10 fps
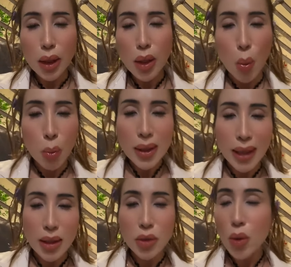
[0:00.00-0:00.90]
cái đùng cái
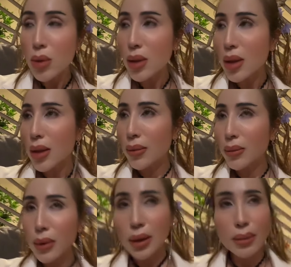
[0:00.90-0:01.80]
chạy xuống ờ,
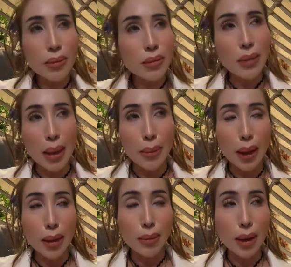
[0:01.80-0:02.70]
mà mà
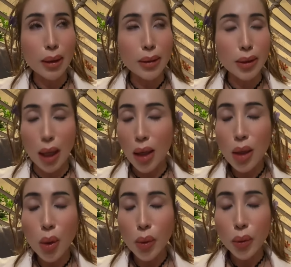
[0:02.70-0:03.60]
mà, mà chở
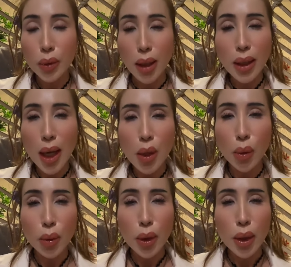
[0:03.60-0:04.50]
luôn chở ghế luôn